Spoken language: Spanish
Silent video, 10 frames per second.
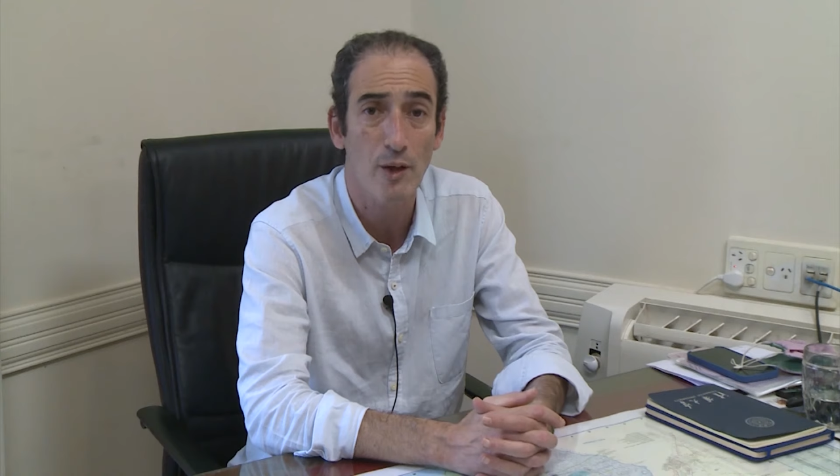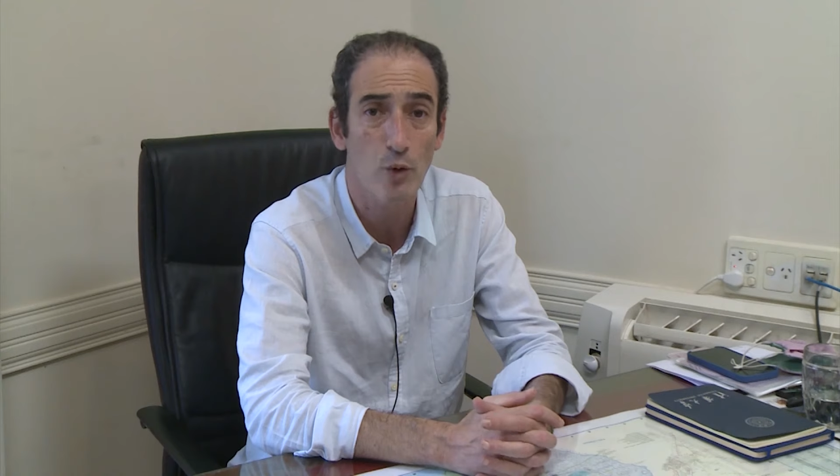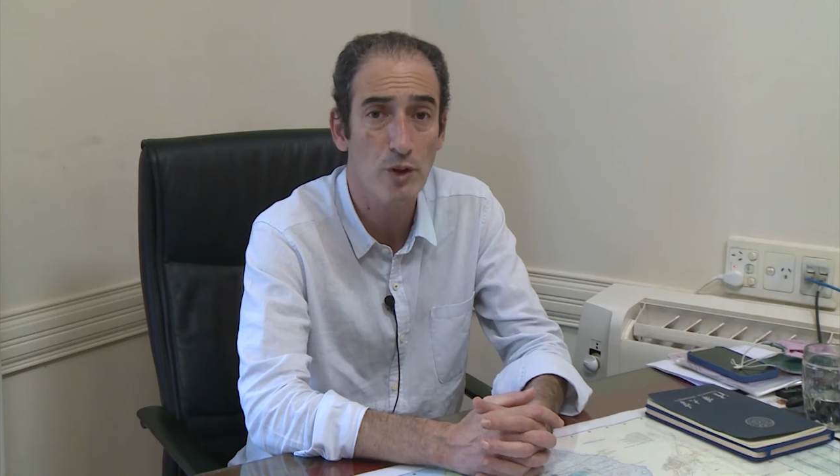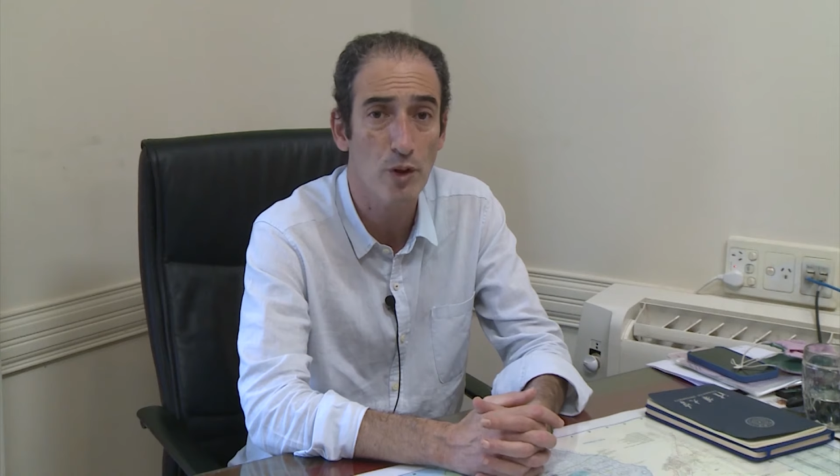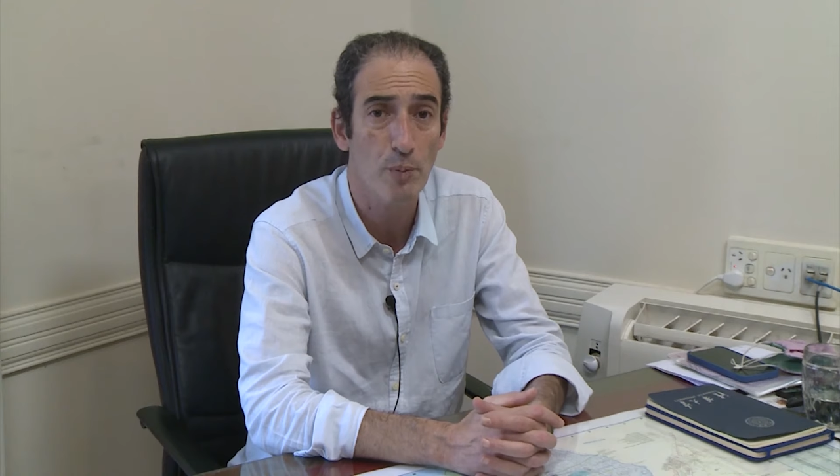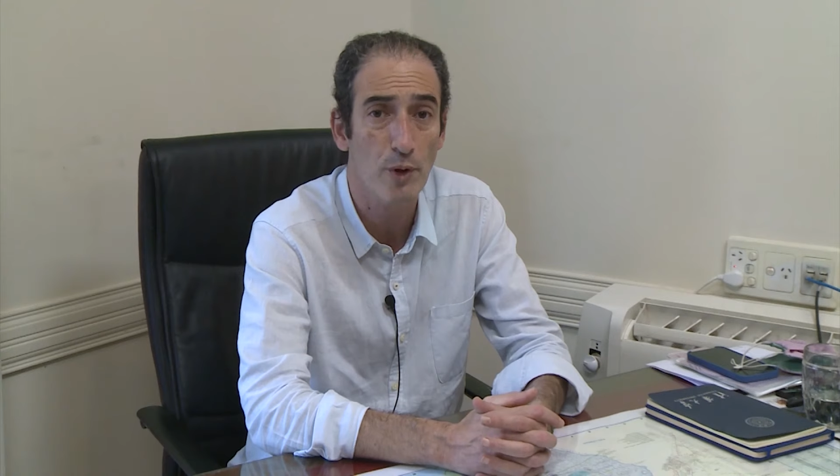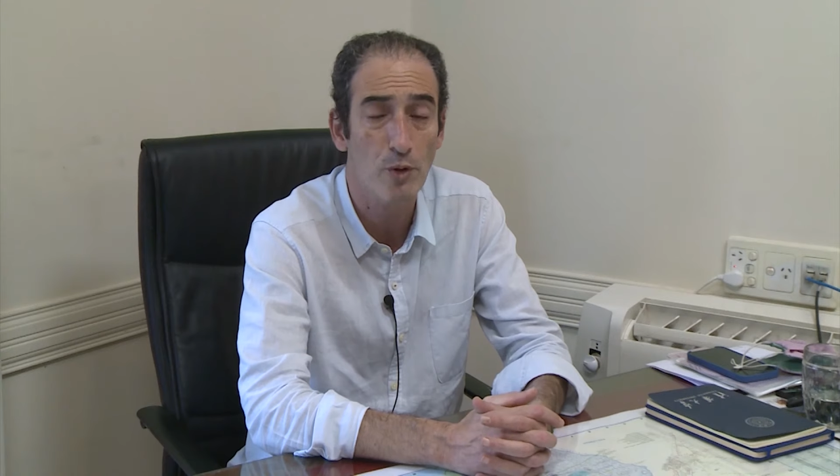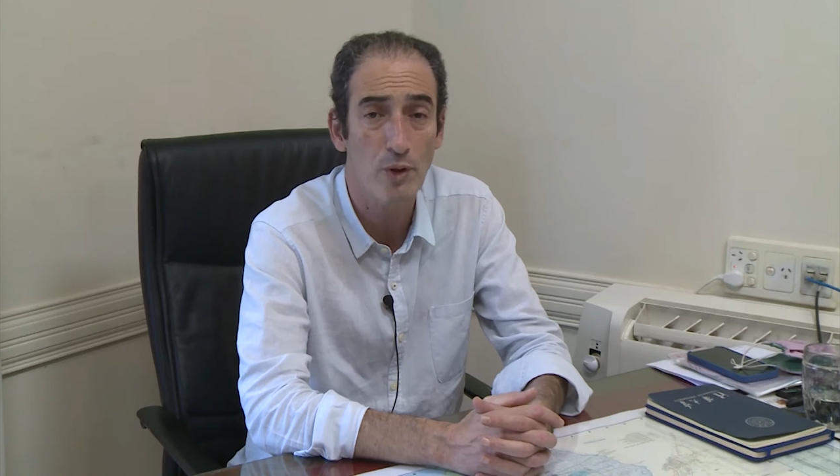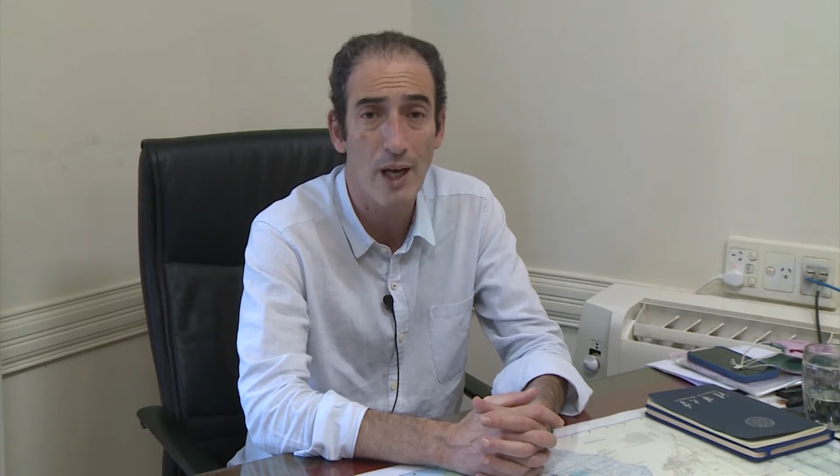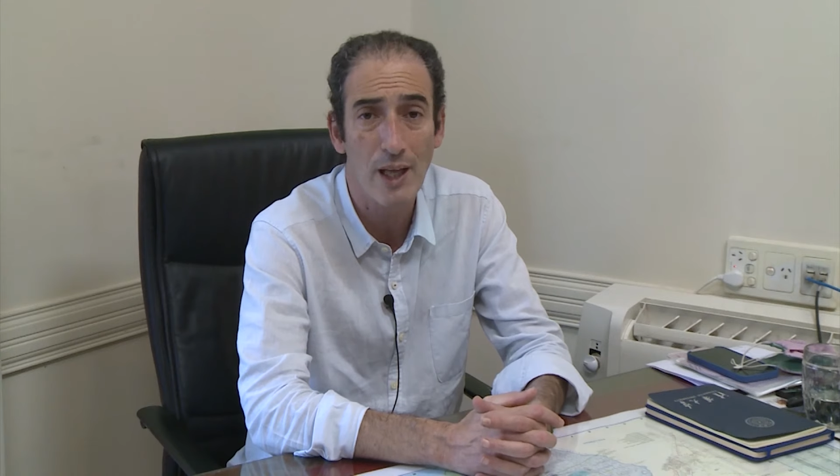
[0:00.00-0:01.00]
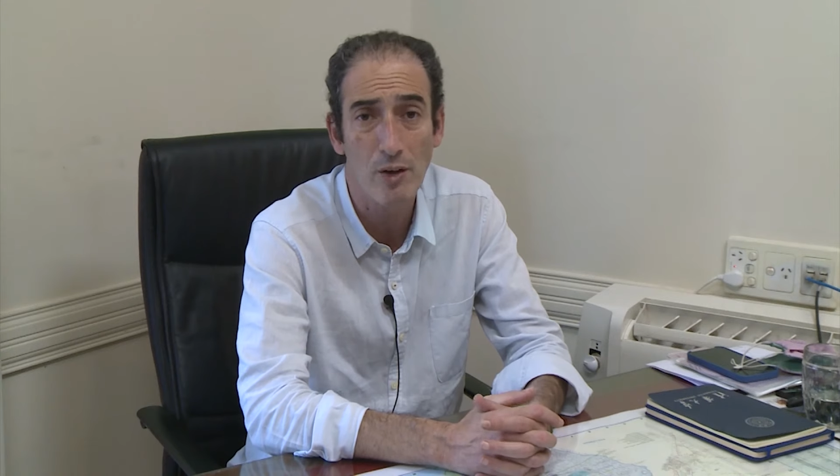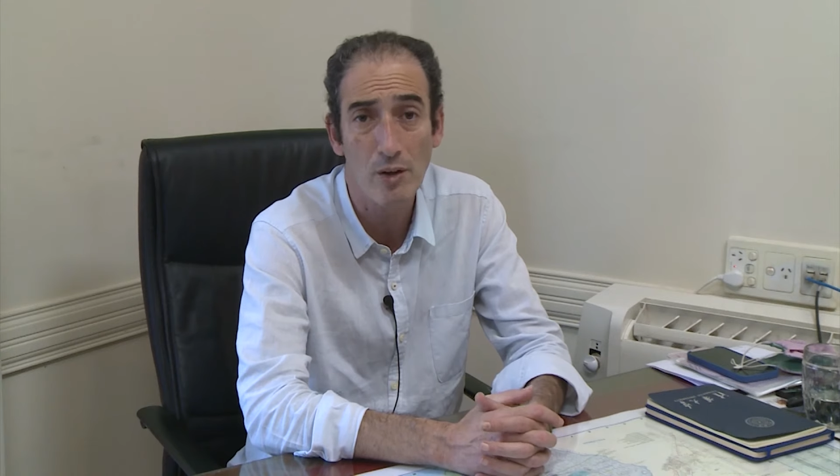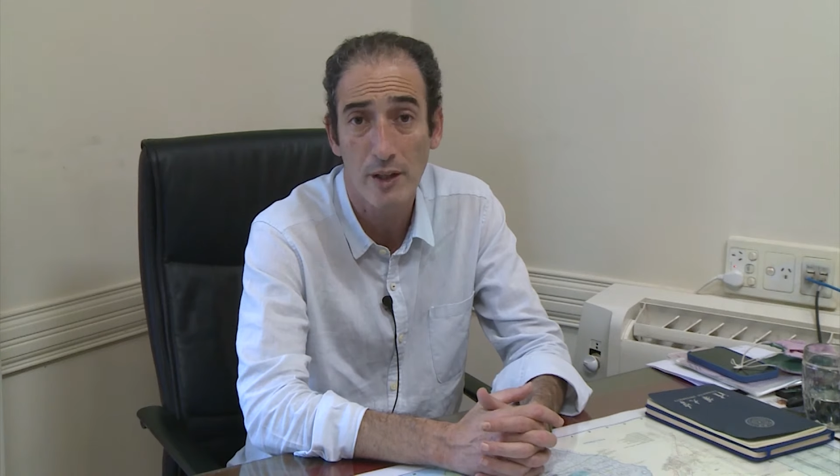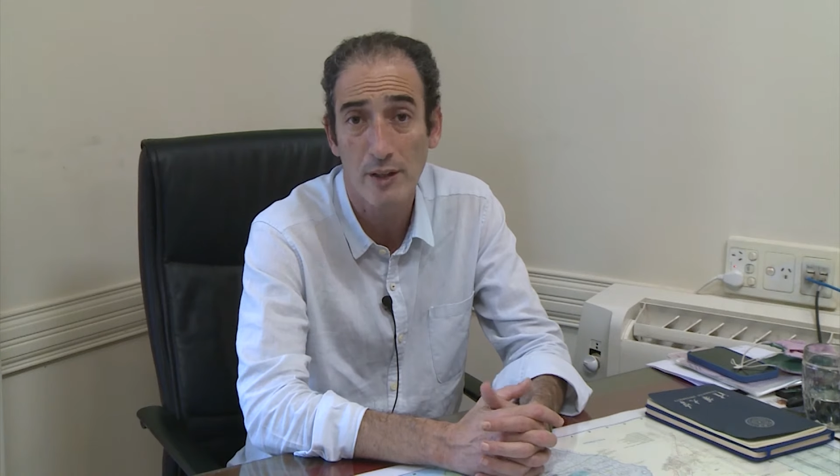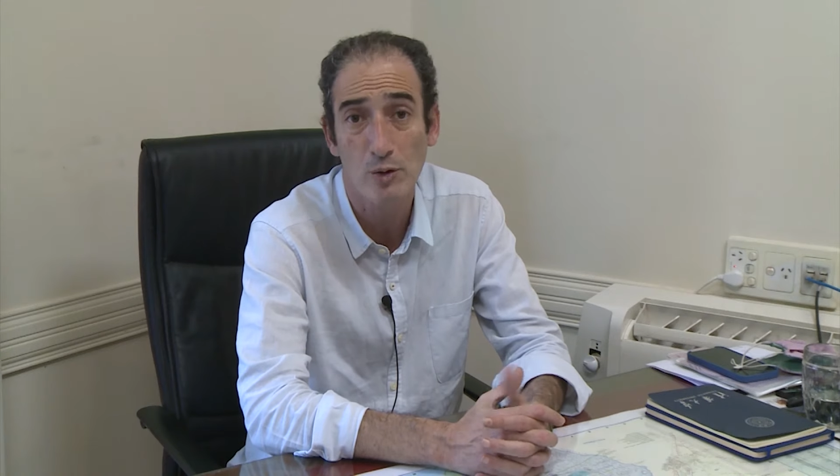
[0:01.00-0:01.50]
juicios por
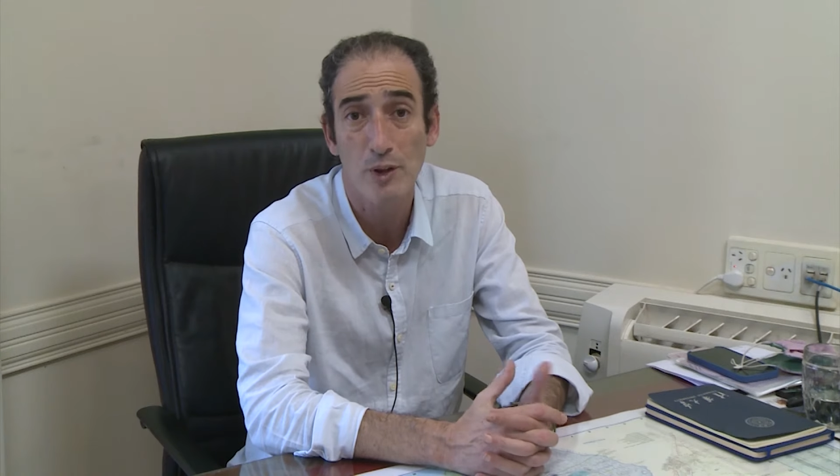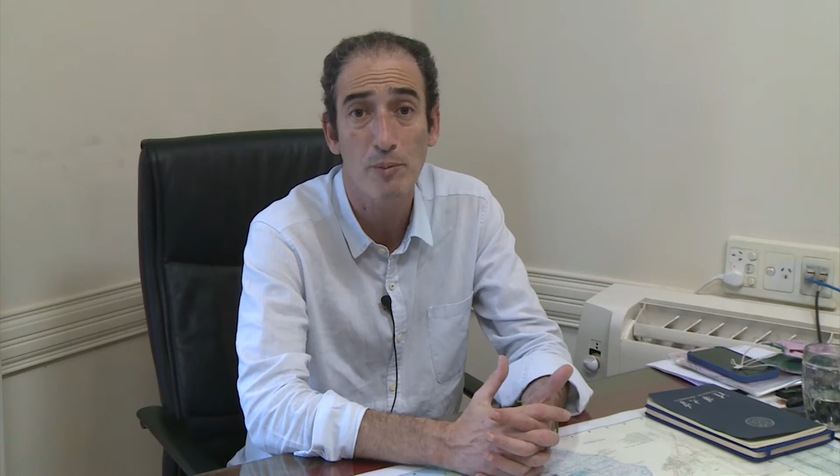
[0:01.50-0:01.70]
jurados, que es un